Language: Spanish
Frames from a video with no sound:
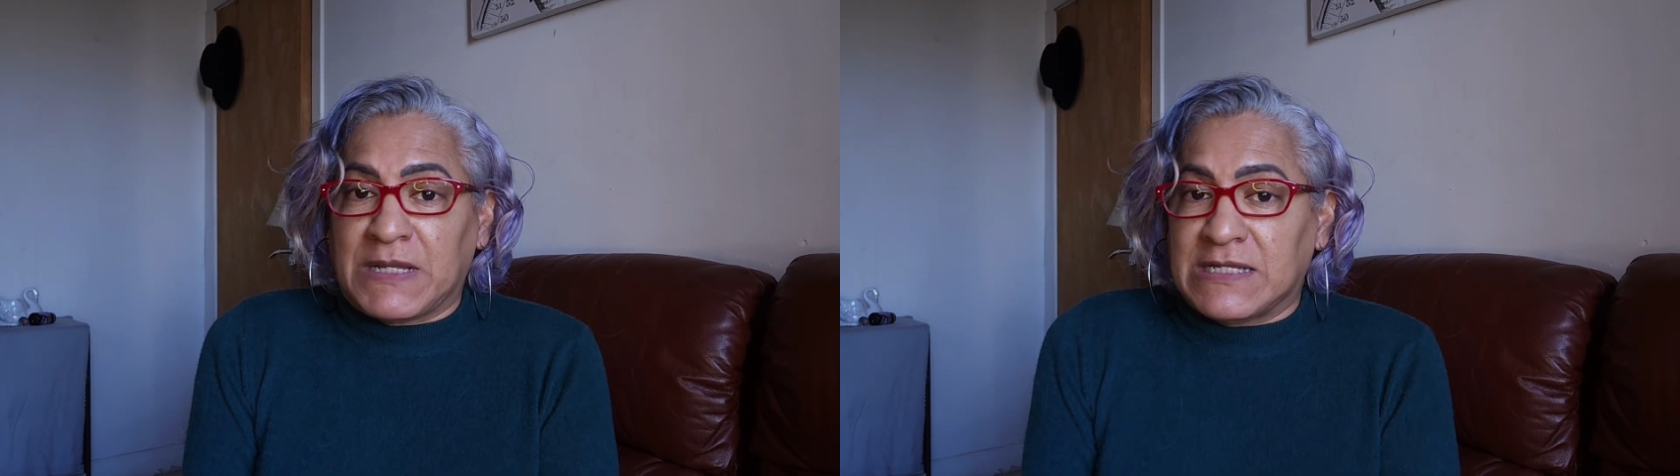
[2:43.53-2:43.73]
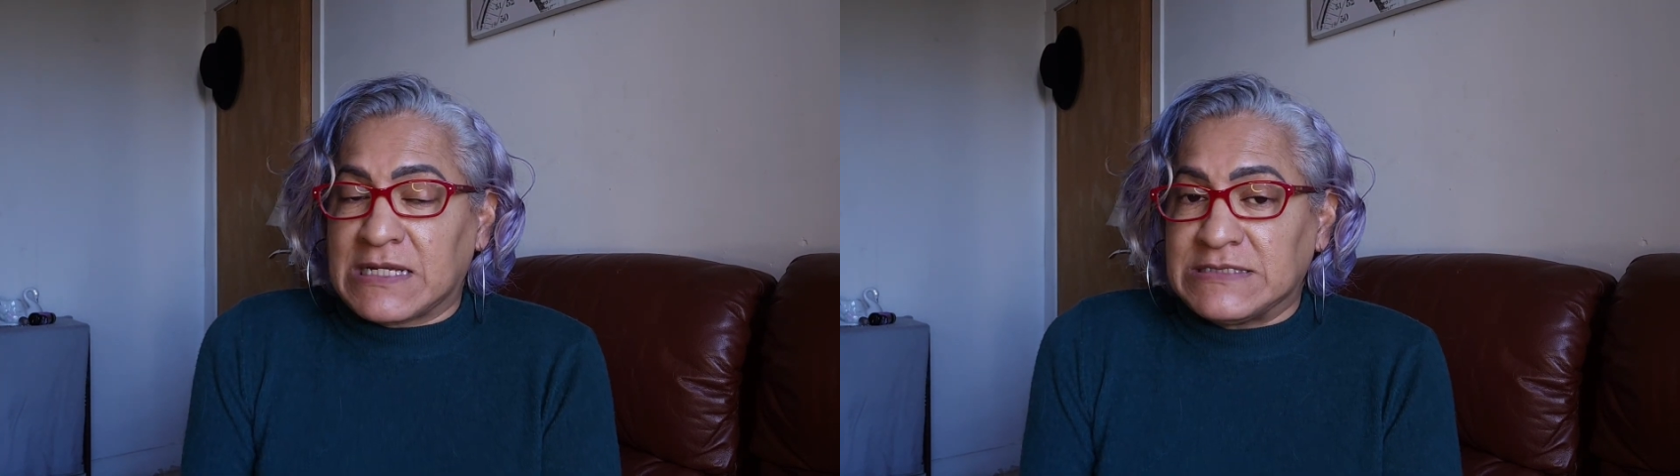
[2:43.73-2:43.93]

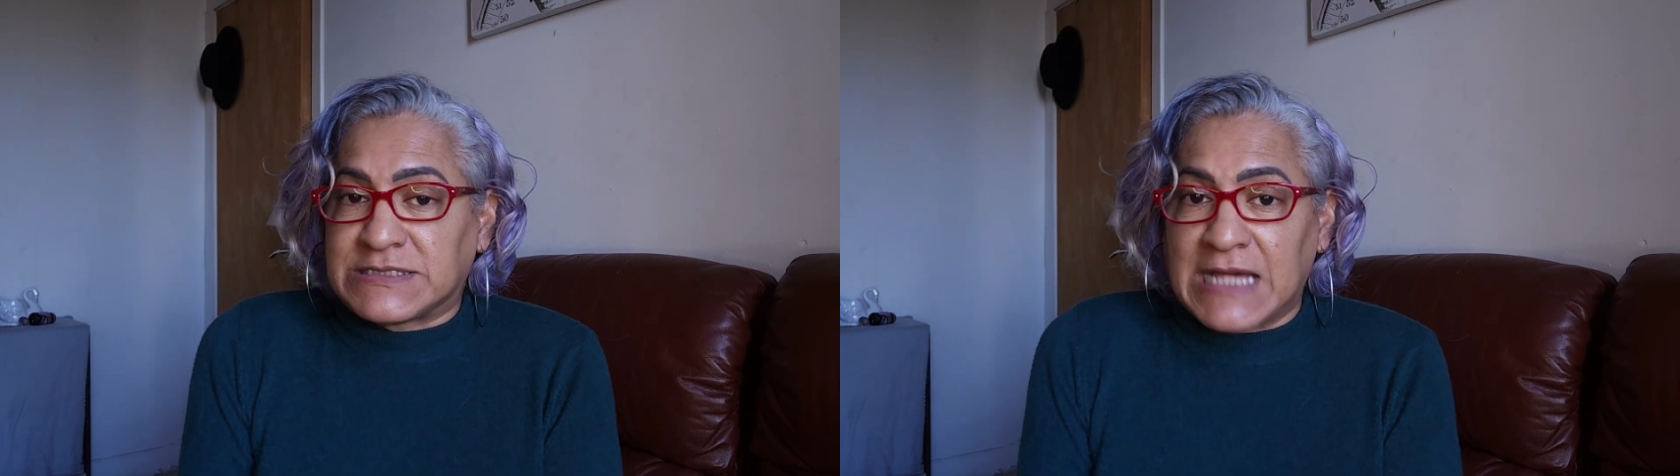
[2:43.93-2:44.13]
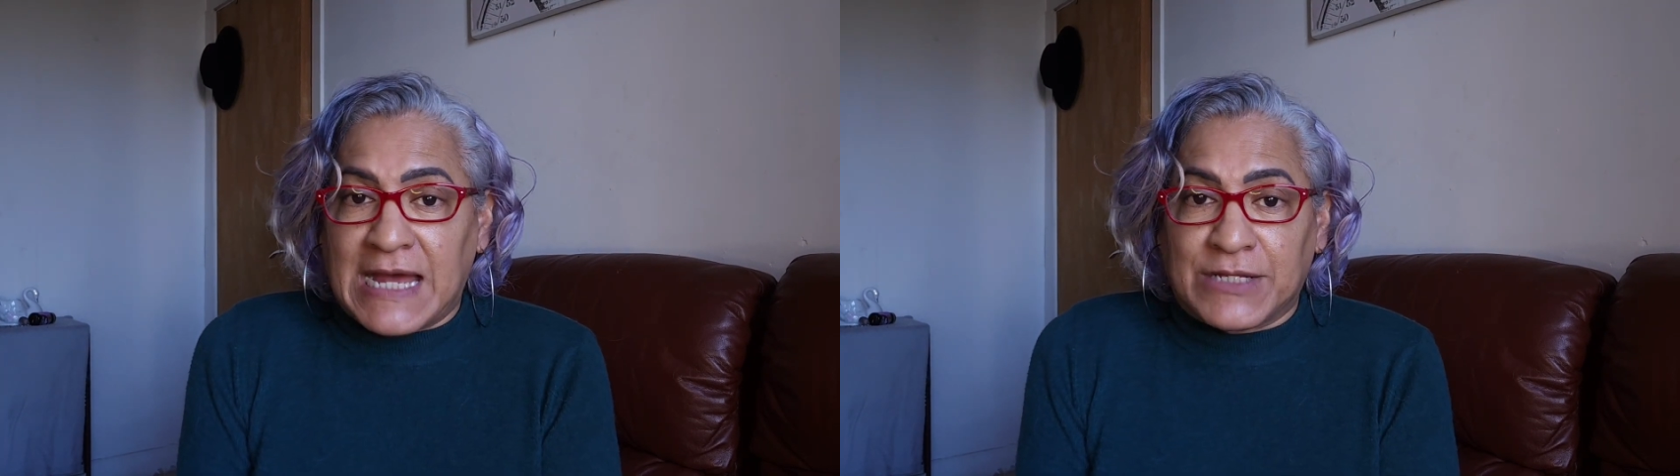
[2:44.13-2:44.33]

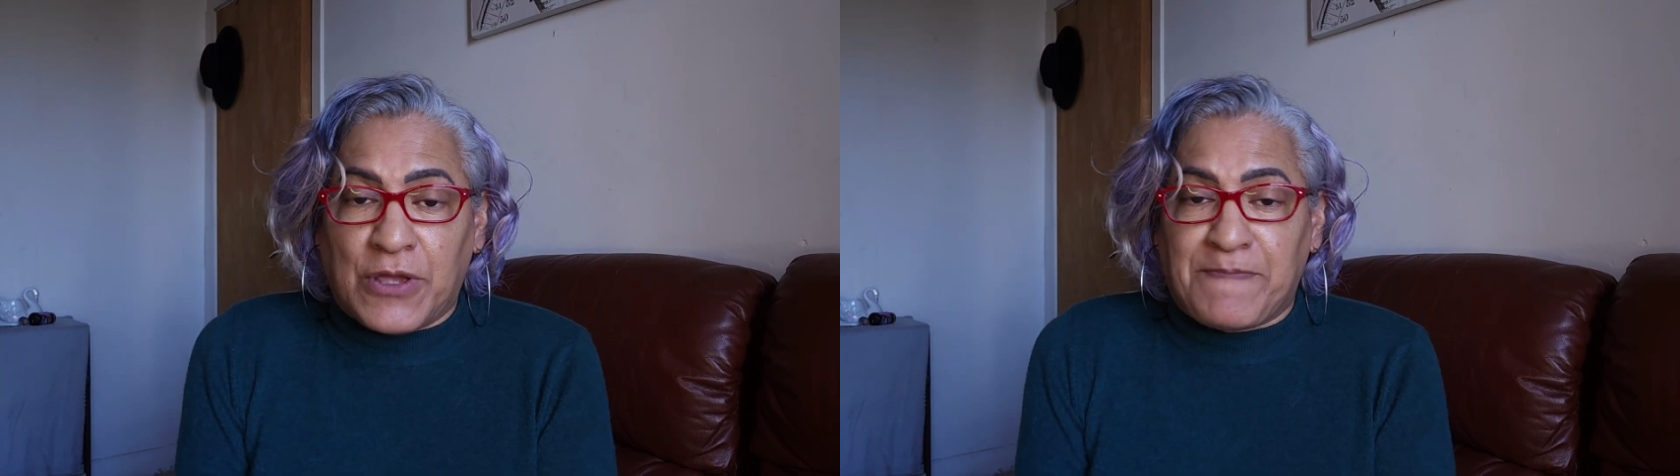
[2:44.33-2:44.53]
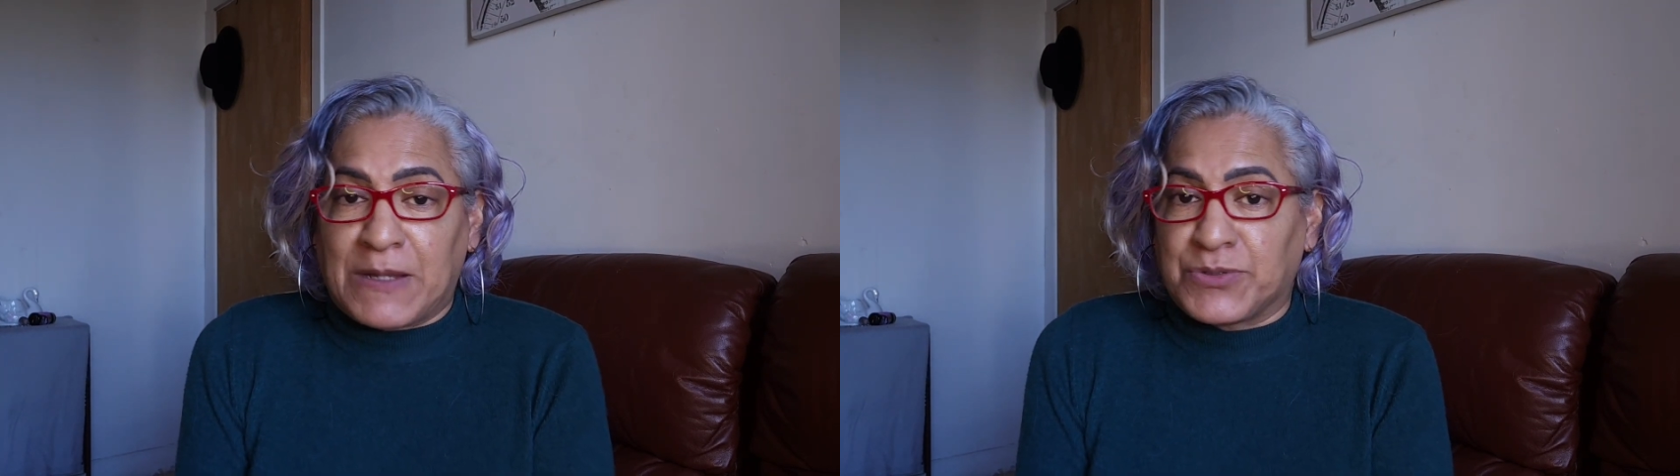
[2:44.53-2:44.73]

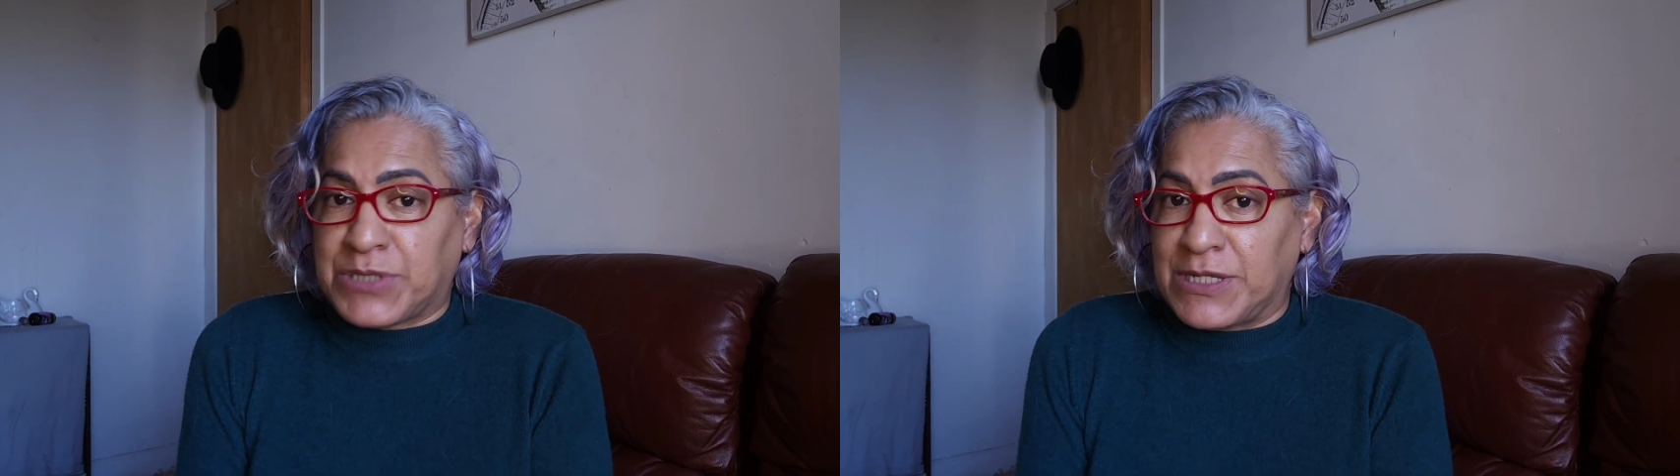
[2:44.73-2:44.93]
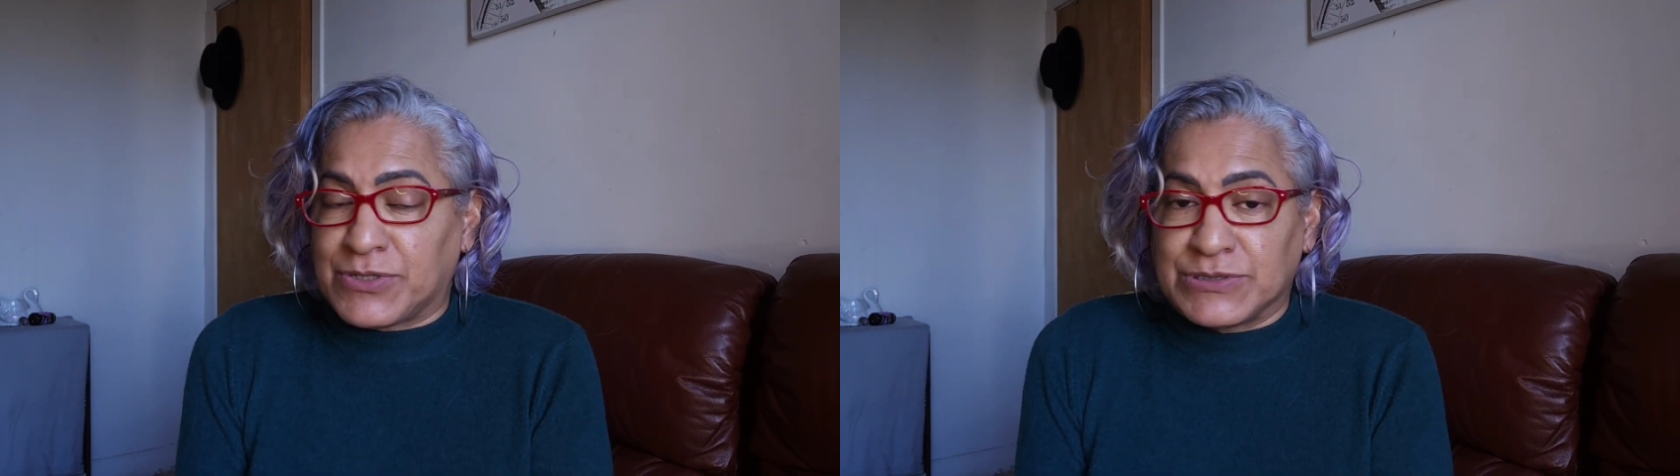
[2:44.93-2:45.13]
penitenciarios, y para
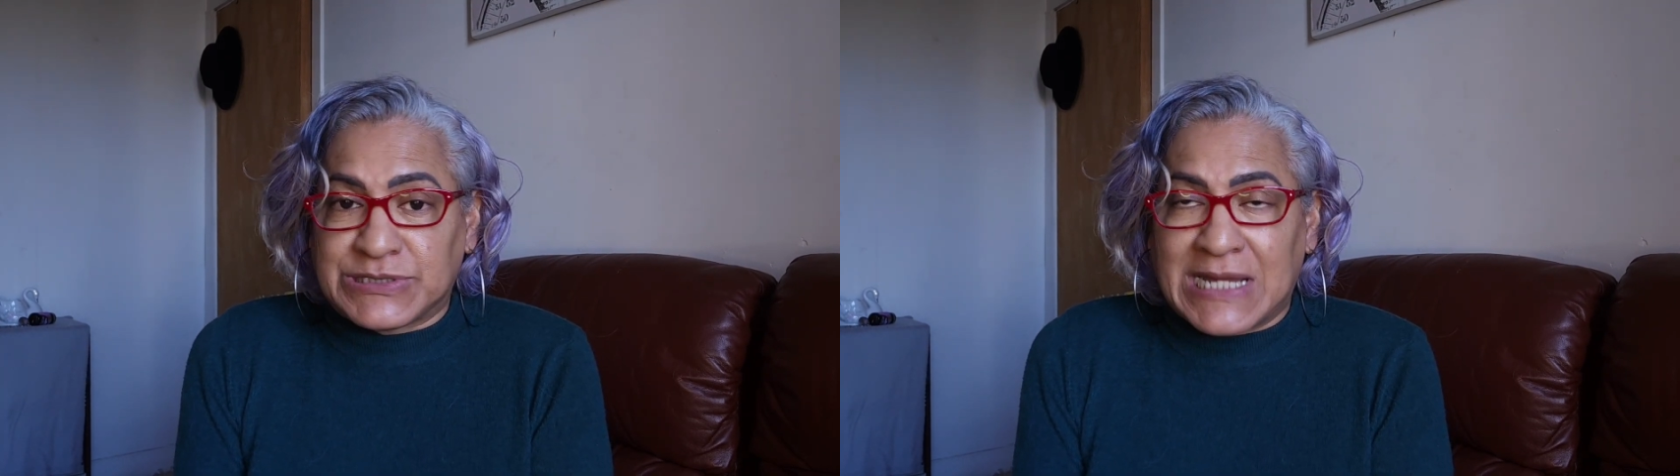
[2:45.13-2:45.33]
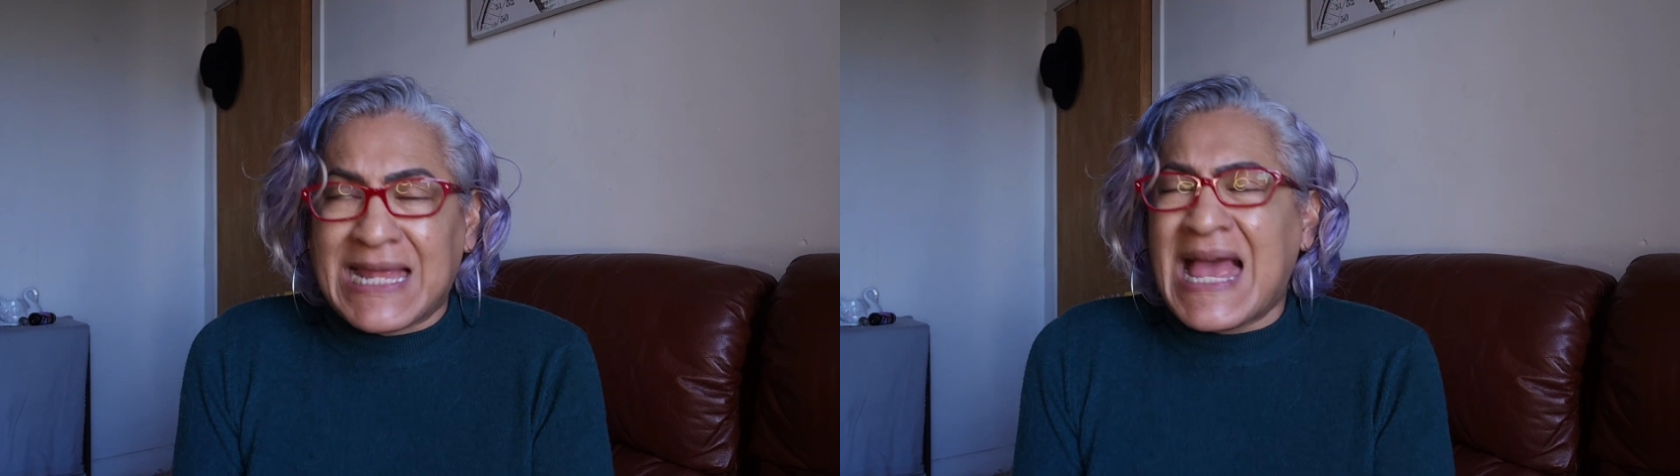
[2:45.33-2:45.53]
ustedes
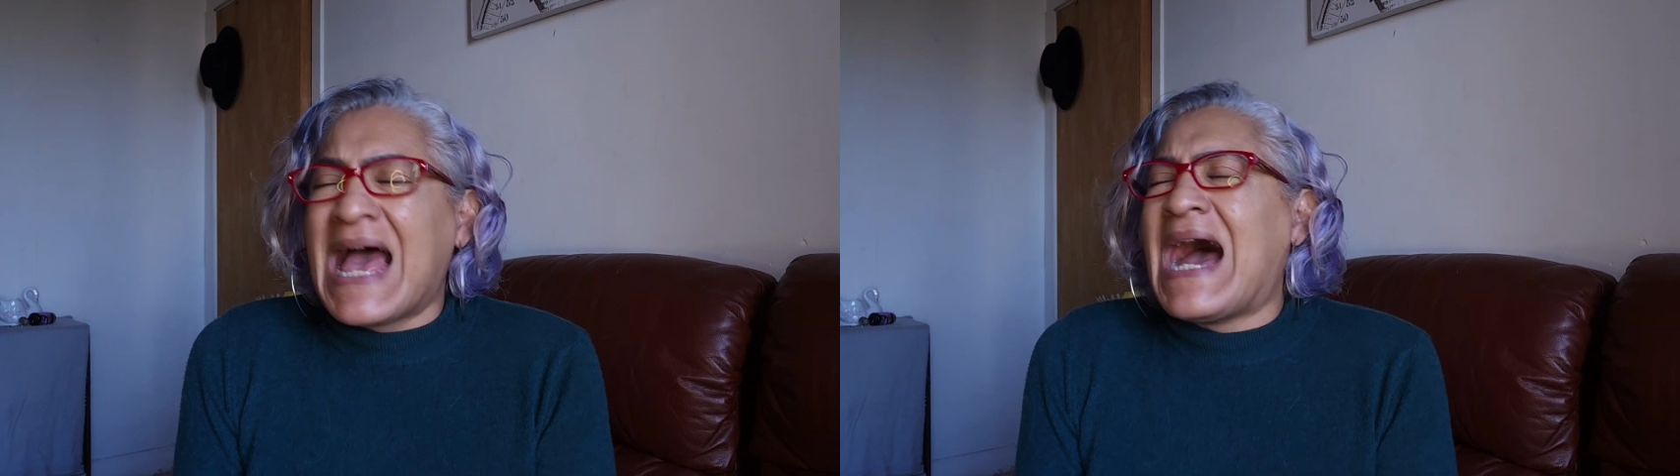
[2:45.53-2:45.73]
contar,